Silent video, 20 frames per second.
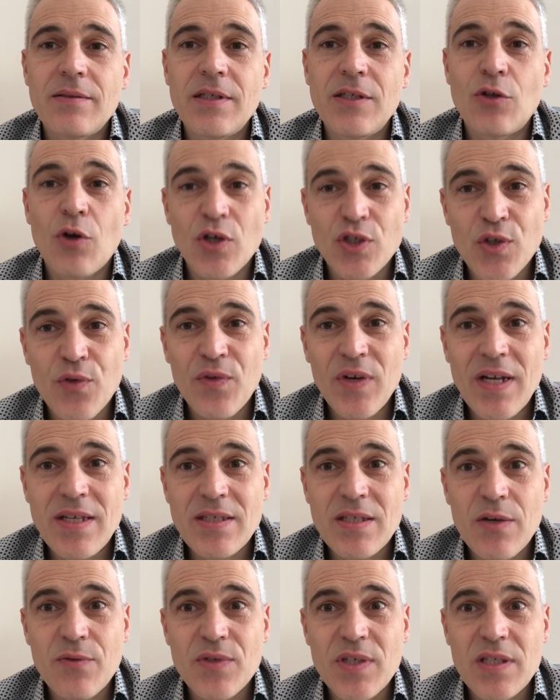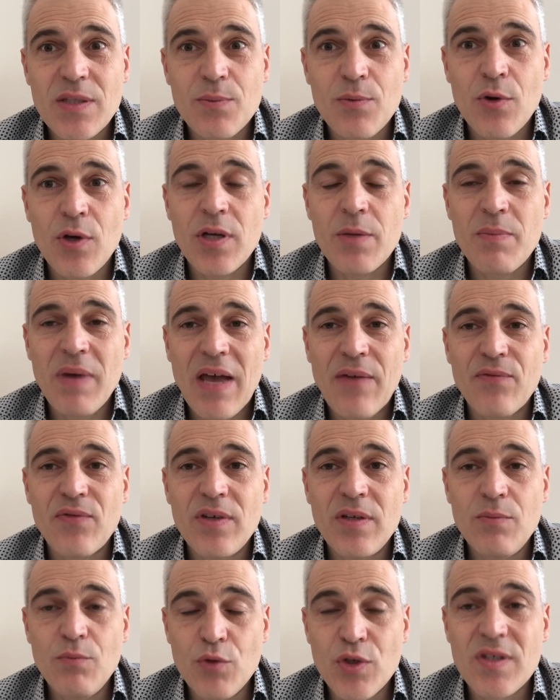die deutsche Finanzaufsichtsbehörde
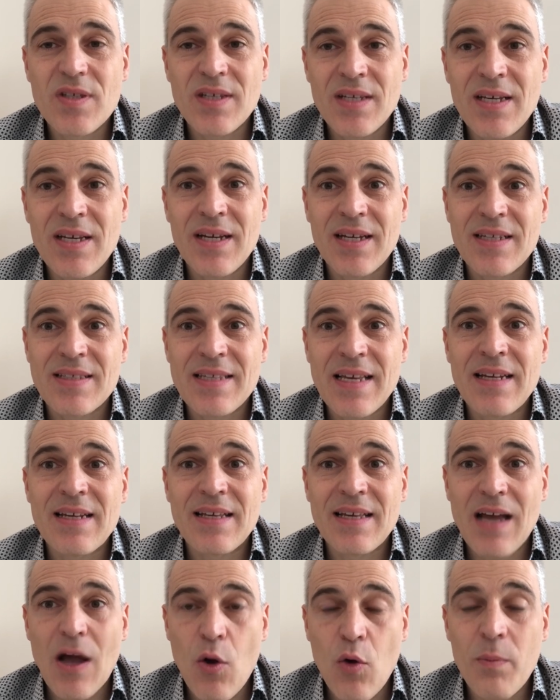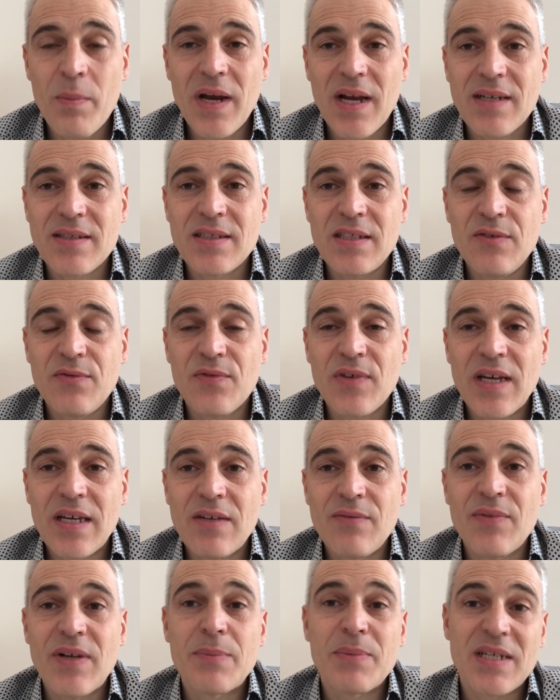BaFin müsste hier jetzt endlich auch mal aktiv
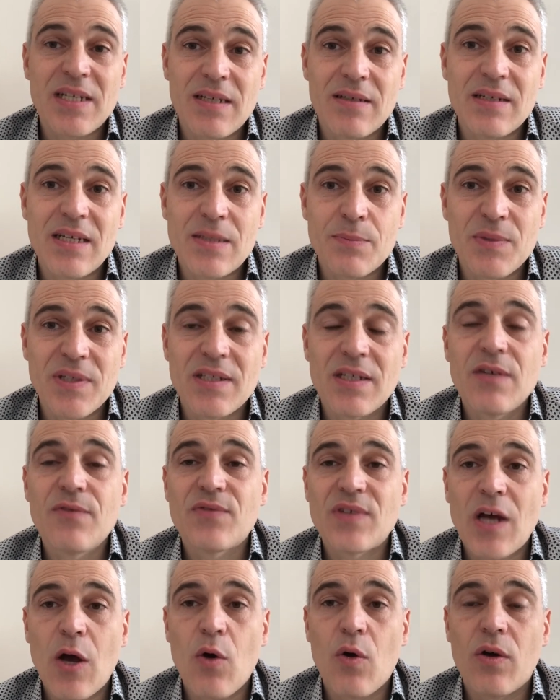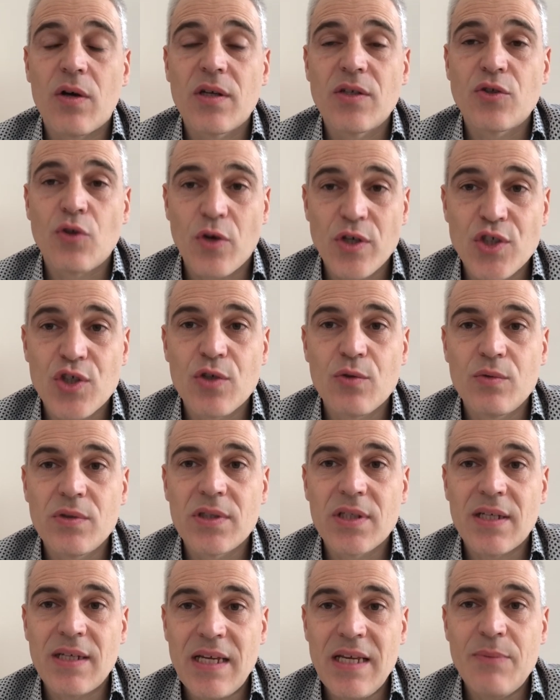werden, weil das betrifft auch deutsche
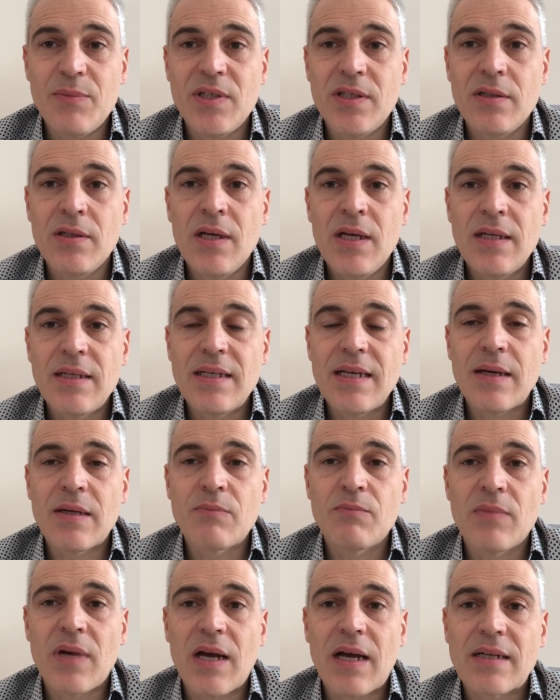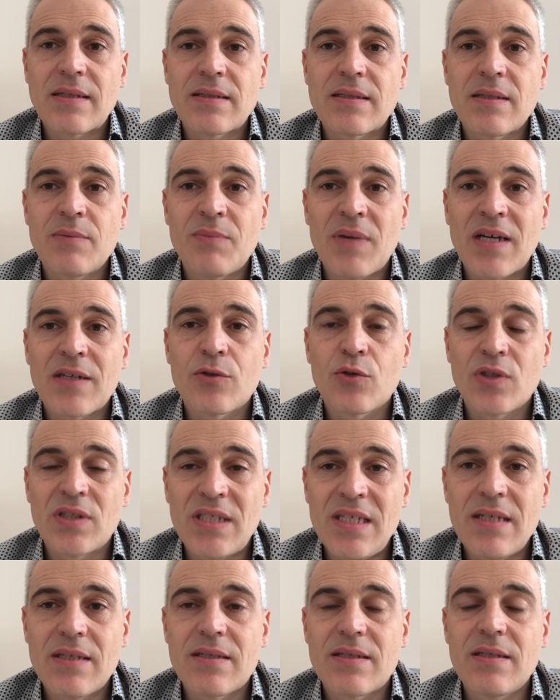Unternehmen, die an am Aktienmarkt
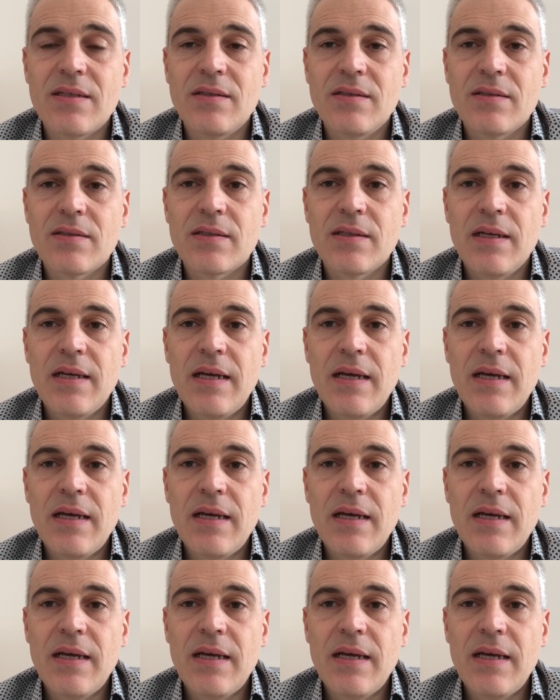notiert sind.